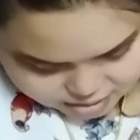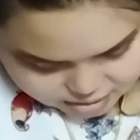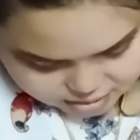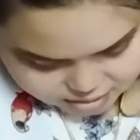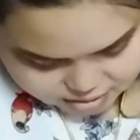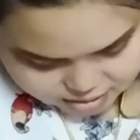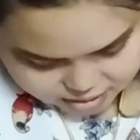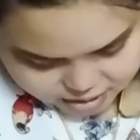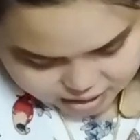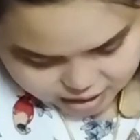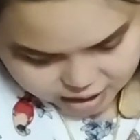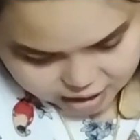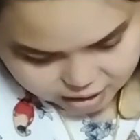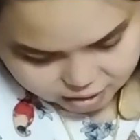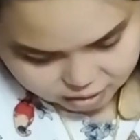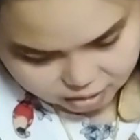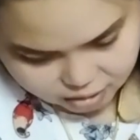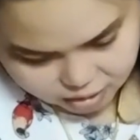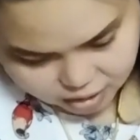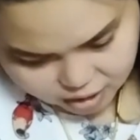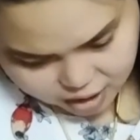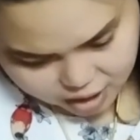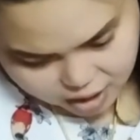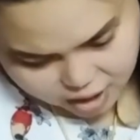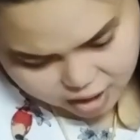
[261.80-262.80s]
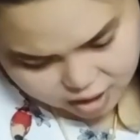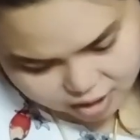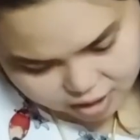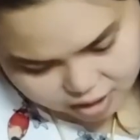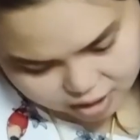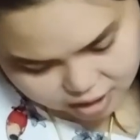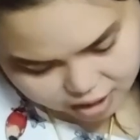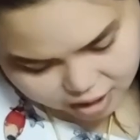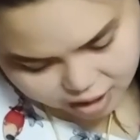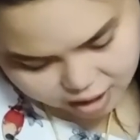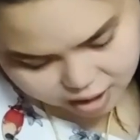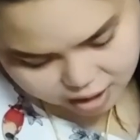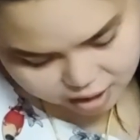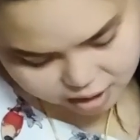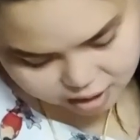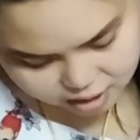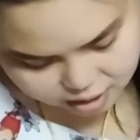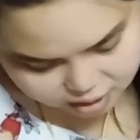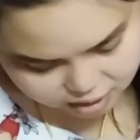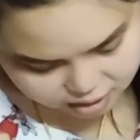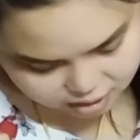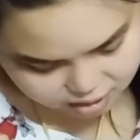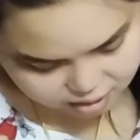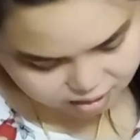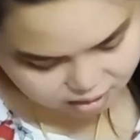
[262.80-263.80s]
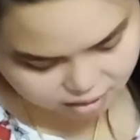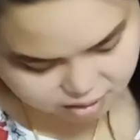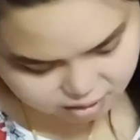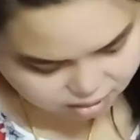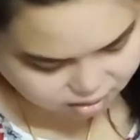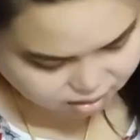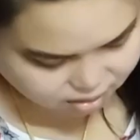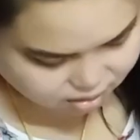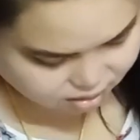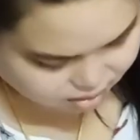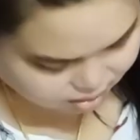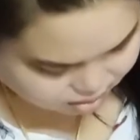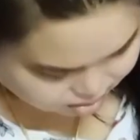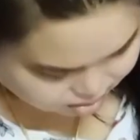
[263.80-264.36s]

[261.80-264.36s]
อันนั้นมีสามกล่องนั่นนะครับ